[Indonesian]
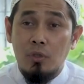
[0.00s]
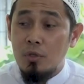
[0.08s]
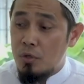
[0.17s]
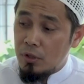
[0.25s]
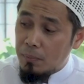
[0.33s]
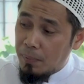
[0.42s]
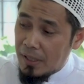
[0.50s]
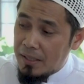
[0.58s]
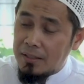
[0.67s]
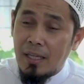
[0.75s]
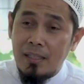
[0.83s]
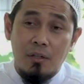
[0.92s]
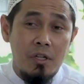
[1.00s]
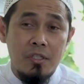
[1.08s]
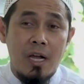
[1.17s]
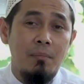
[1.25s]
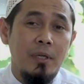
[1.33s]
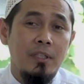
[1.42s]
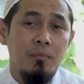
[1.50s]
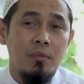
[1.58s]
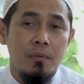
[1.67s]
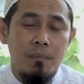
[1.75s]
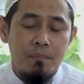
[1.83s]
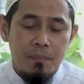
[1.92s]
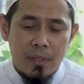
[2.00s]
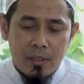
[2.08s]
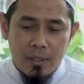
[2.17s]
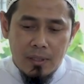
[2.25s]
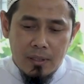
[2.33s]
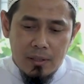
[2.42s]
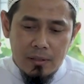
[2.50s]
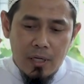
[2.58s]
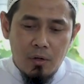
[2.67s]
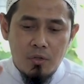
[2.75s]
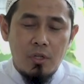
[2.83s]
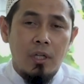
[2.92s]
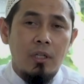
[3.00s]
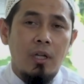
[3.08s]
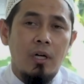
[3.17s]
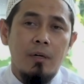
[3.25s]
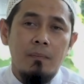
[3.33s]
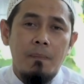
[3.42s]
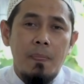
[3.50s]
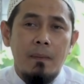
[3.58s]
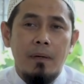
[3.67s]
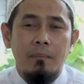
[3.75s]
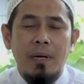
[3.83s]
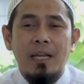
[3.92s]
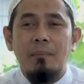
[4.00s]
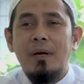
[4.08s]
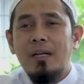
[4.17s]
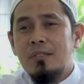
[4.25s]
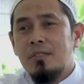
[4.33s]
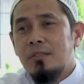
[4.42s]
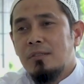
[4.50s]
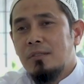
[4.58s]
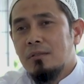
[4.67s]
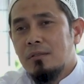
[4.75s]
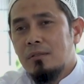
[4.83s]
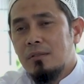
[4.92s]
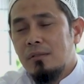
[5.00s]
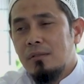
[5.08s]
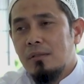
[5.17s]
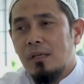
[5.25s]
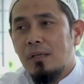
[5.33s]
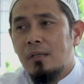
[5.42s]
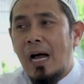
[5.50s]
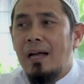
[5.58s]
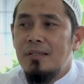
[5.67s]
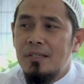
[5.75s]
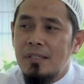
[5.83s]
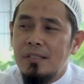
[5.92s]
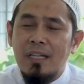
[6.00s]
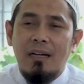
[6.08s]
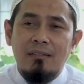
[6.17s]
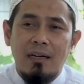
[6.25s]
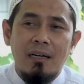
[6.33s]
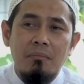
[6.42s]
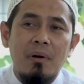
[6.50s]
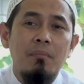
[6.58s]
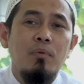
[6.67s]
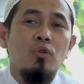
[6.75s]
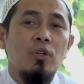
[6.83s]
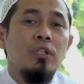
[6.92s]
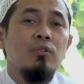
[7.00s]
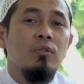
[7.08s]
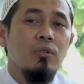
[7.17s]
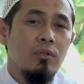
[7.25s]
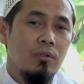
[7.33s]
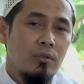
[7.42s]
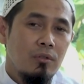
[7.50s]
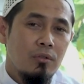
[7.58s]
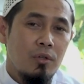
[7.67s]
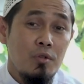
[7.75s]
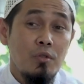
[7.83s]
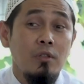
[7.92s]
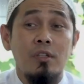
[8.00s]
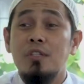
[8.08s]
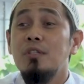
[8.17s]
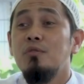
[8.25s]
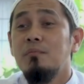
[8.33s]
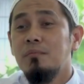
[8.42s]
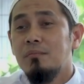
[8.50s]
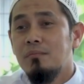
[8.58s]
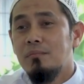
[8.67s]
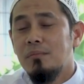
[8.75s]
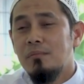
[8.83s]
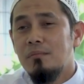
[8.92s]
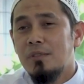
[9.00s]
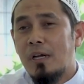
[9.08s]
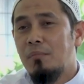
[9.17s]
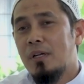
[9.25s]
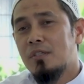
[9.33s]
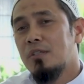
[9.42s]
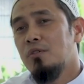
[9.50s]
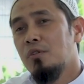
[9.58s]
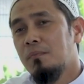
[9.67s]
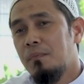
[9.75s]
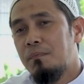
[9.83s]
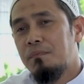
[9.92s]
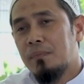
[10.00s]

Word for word: Rasulullah pernah ditanya oleh sahabat ibu, ya Rasulullah bagaimana uh, haji dikatakan mabrur itu? Rasulullah senyum, sambil senyum